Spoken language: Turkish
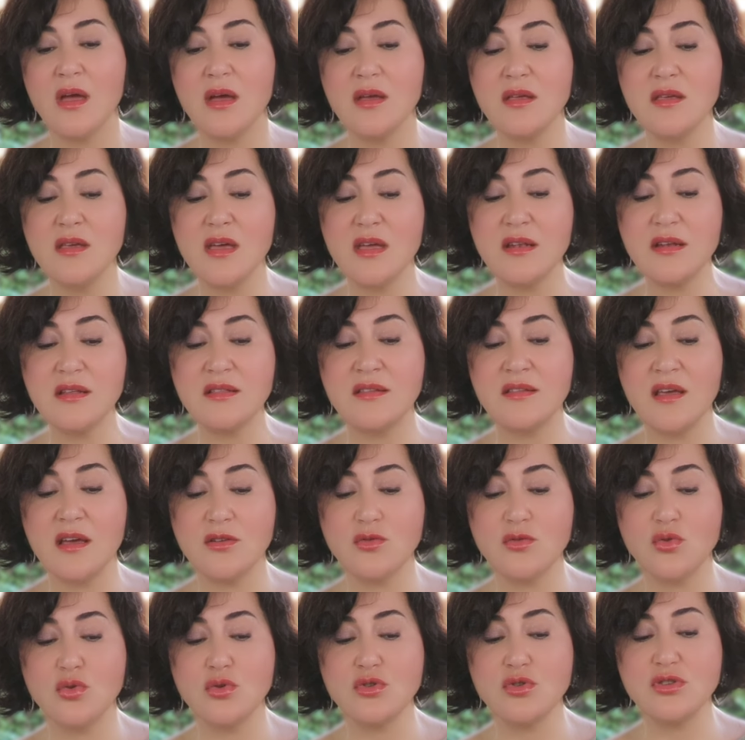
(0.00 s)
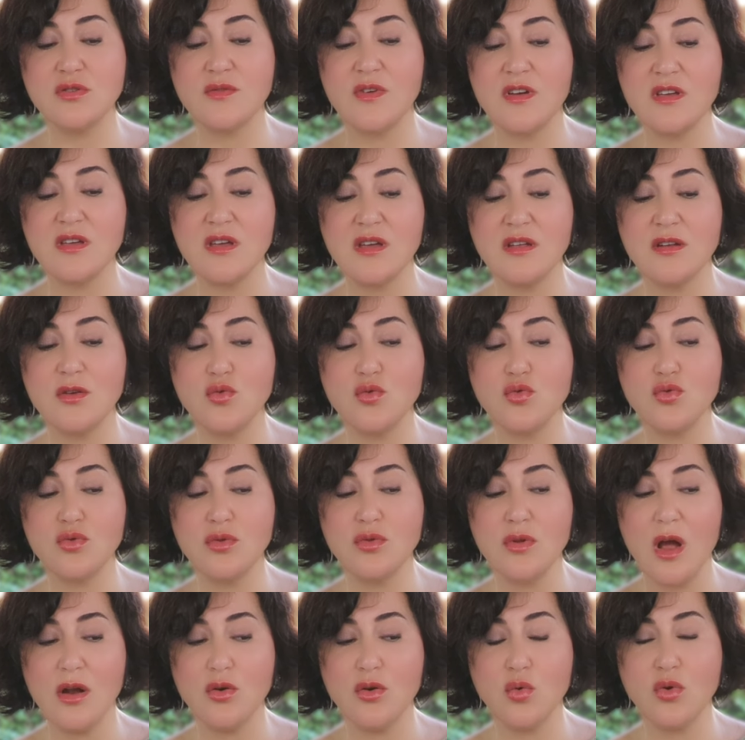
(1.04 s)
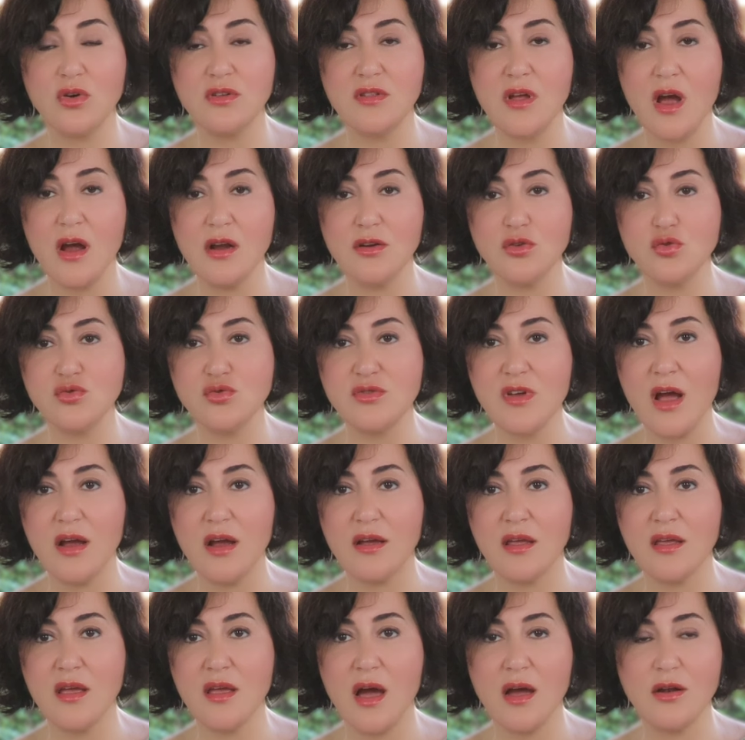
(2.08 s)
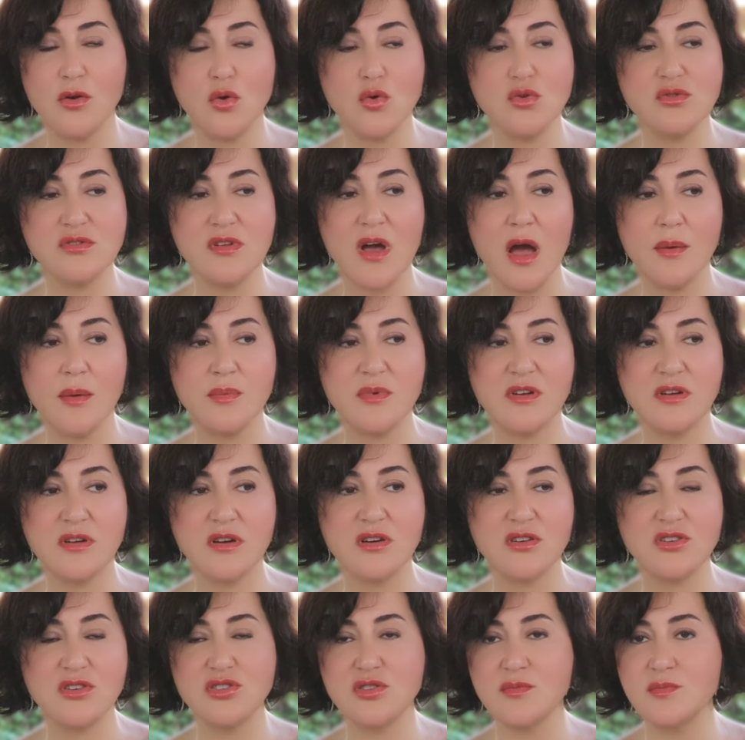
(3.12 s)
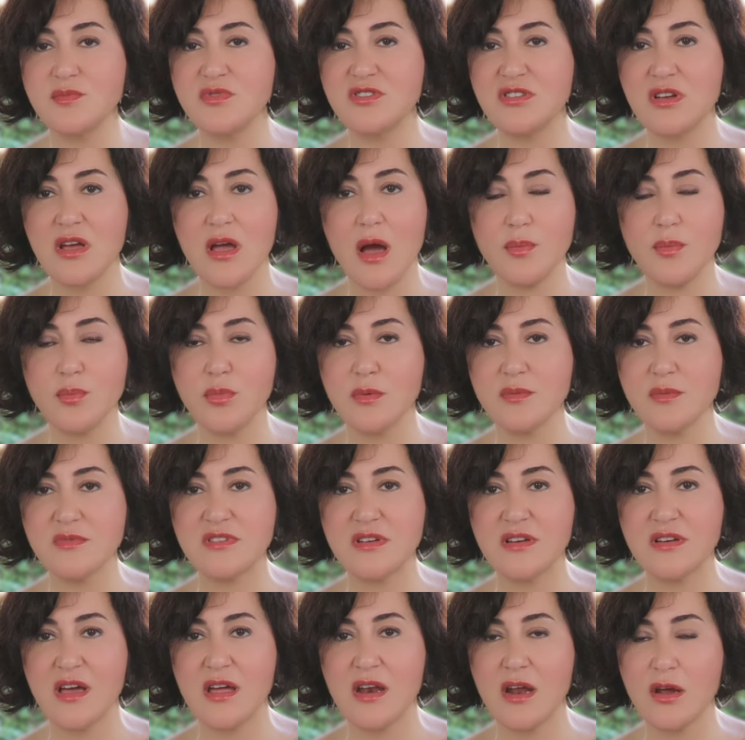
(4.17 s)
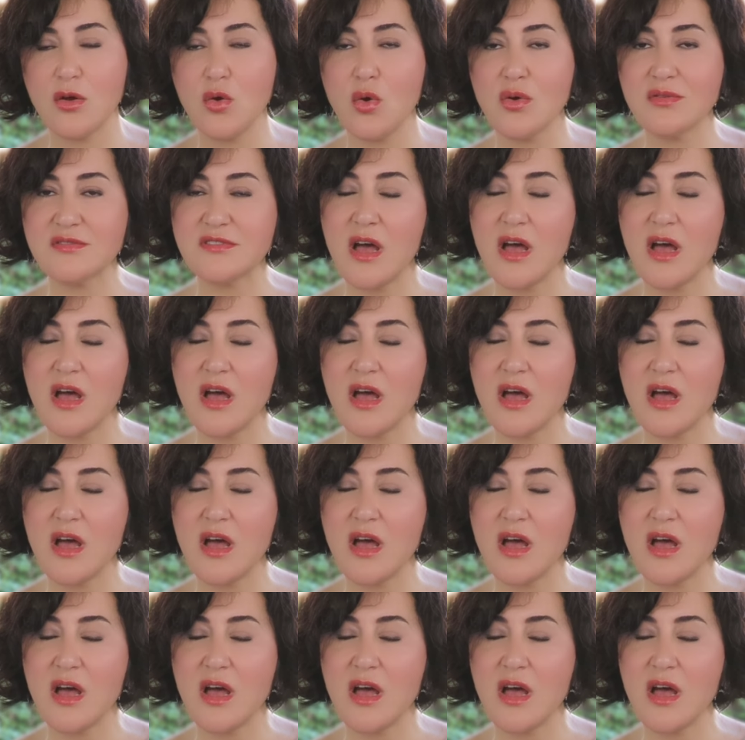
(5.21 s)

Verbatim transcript: E, yeni yeni teknoloji ve yeni ürünler o kadar güzel ki yani özel bir karışım bir şey yapmamıza gerek yok.